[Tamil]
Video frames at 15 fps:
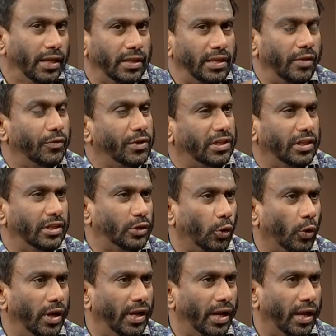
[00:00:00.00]
நீ இதுதான் விஷயம்னு
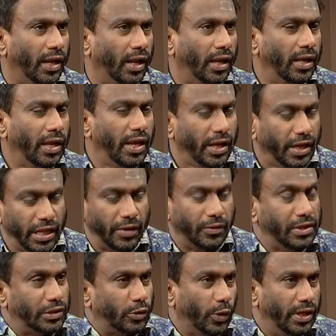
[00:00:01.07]
சொல்லுங்கன்னு நீயே
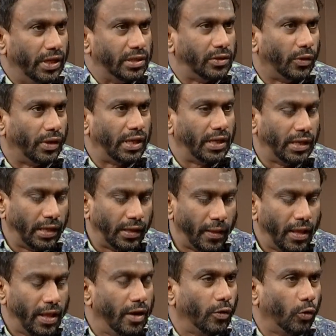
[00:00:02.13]
வந்து சொல்லியான்னு சொல்லிட்டு
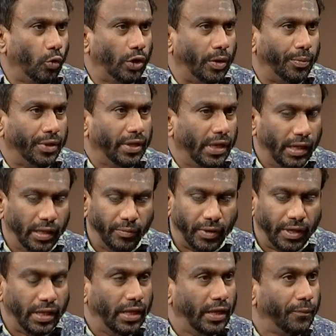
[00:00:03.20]
கூட்டு போய் இது மாதிரி